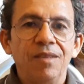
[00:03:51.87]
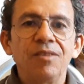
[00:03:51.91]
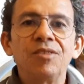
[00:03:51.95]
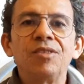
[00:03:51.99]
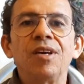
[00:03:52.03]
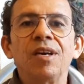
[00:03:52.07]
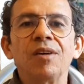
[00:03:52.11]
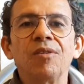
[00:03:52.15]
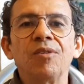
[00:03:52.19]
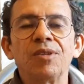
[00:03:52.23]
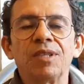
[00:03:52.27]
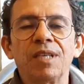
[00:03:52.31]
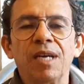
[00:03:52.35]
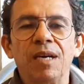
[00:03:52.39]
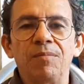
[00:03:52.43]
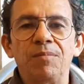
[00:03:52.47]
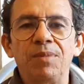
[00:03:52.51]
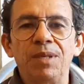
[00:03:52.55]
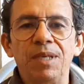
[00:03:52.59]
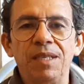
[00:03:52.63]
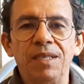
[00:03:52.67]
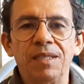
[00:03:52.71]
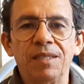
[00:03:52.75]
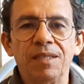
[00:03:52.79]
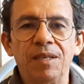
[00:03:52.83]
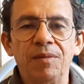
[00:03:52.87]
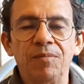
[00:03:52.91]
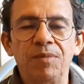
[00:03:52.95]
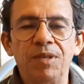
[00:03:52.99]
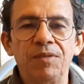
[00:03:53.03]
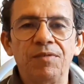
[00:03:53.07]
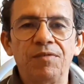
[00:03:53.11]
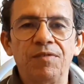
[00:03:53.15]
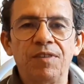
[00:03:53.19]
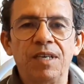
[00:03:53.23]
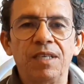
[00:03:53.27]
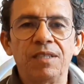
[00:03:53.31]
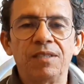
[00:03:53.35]
Chega outra abelha,
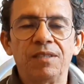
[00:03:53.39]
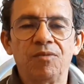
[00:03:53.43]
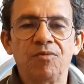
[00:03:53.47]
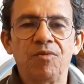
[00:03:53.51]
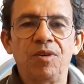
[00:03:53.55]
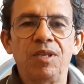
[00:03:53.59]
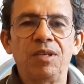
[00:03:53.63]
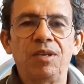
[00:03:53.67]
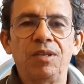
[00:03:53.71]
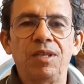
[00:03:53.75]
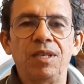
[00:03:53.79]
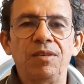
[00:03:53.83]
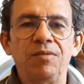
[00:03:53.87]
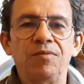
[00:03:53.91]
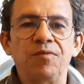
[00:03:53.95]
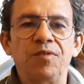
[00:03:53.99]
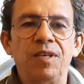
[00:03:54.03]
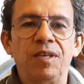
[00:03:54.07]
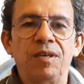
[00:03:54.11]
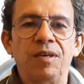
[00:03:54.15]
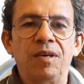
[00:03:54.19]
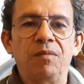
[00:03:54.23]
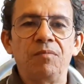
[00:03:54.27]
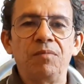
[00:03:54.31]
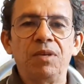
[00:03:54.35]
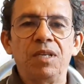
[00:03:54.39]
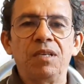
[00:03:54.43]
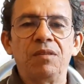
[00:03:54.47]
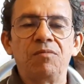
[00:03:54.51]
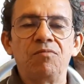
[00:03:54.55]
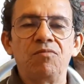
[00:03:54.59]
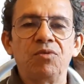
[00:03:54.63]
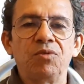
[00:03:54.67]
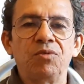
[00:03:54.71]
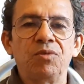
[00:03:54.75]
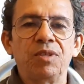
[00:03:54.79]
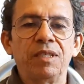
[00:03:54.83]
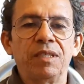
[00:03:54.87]
também faz. Quando eu levei a abelha
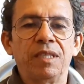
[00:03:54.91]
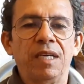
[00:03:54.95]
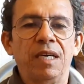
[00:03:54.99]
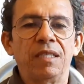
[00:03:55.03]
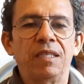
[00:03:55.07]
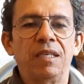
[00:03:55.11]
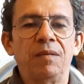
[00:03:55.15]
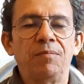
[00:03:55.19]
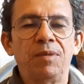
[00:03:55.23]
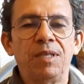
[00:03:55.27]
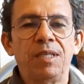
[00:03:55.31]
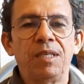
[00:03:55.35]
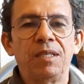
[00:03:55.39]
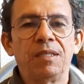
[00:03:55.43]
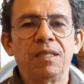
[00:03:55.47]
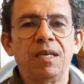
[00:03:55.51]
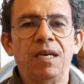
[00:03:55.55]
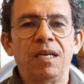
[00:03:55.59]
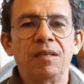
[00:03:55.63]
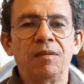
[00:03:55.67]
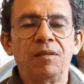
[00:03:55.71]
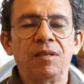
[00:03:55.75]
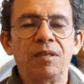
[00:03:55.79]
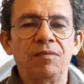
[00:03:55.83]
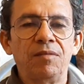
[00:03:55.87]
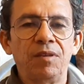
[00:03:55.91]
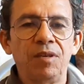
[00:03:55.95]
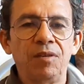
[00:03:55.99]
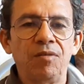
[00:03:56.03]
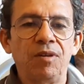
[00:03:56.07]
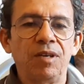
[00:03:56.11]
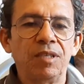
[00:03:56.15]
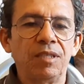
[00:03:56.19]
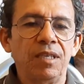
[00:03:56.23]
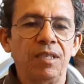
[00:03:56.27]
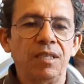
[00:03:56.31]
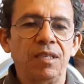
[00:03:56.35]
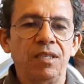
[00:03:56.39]
do estava debilitada, quer ver
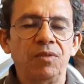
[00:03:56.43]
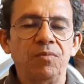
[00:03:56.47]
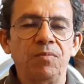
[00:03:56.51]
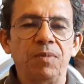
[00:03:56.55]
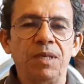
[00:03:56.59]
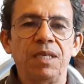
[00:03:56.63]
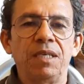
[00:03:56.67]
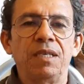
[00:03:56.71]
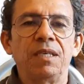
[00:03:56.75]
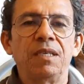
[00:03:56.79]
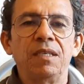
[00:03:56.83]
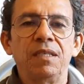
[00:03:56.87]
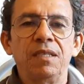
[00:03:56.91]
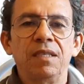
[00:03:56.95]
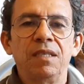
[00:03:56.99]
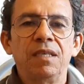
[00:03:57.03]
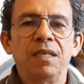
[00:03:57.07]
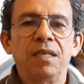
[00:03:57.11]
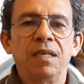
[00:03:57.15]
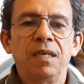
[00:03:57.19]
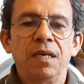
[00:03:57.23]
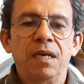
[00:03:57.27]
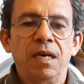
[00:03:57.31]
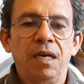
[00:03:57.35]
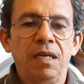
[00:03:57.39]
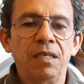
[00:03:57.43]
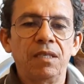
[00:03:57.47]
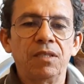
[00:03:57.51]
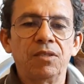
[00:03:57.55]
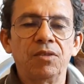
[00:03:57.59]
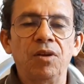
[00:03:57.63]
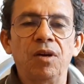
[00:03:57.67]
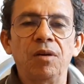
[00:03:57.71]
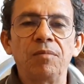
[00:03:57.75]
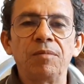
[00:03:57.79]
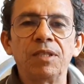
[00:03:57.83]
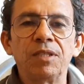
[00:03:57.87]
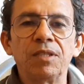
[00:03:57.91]
quanto elas brigam. Ali
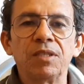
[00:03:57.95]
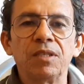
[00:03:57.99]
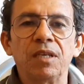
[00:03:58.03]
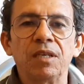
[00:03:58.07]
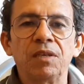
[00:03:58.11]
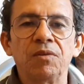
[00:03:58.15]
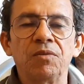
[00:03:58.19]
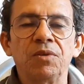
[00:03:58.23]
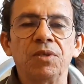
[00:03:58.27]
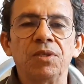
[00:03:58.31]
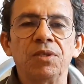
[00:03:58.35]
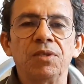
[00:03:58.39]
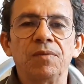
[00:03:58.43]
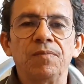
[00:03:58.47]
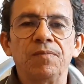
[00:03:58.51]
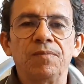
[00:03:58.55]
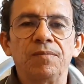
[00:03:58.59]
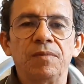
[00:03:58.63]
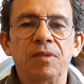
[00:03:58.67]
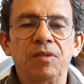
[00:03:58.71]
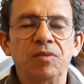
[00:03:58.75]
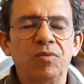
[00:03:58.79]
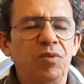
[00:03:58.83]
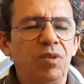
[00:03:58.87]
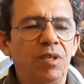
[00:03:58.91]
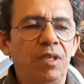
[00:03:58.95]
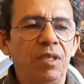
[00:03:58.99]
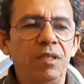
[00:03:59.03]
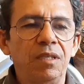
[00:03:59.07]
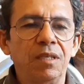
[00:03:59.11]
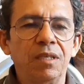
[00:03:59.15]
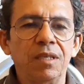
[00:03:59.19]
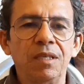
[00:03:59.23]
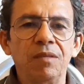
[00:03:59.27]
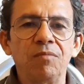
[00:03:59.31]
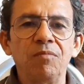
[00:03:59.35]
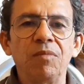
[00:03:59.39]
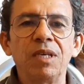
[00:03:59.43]
normalmente zangões. Eu não olhei
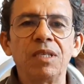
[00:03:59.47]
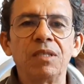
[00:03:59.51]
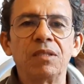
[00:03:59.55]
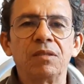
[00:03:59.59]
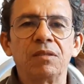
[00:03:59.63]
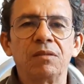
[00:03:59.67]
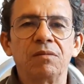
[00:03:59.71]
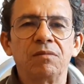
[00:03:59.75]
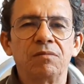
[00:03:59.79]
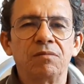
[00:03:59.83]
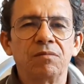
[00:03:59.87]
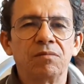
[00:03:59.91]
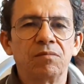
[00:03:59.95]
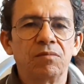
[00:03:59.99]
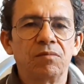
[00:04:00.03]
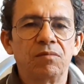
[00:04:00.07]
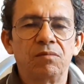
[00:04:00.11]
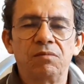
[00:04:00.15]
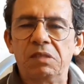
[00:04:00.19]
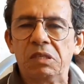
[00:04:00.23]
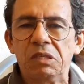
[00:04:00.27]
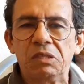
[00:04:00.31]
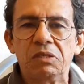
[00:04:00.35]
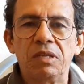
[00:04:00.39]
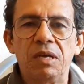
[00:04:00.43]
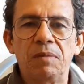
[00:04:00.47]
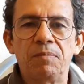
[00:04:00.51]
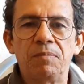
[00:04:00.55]
direito, mas não sei se